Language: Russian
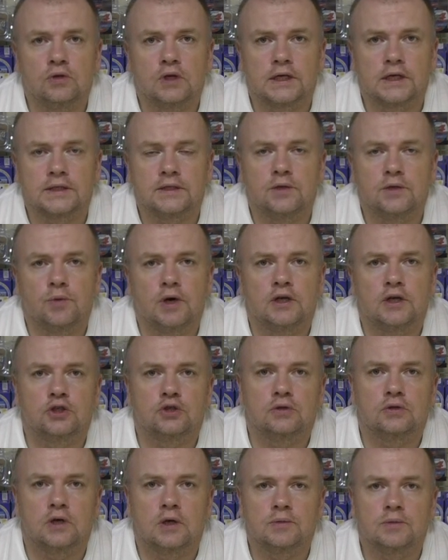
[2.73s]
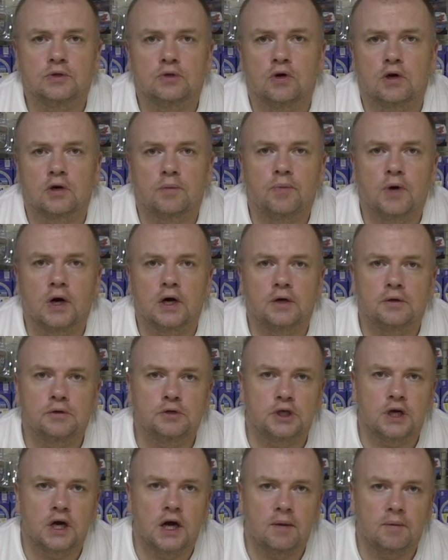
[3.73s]
нас небольшой обзор по
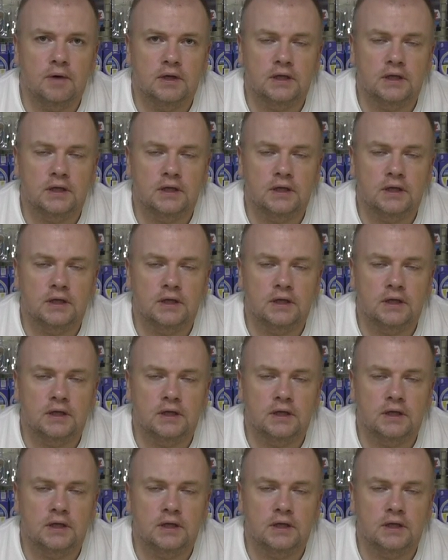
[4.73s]
крючкам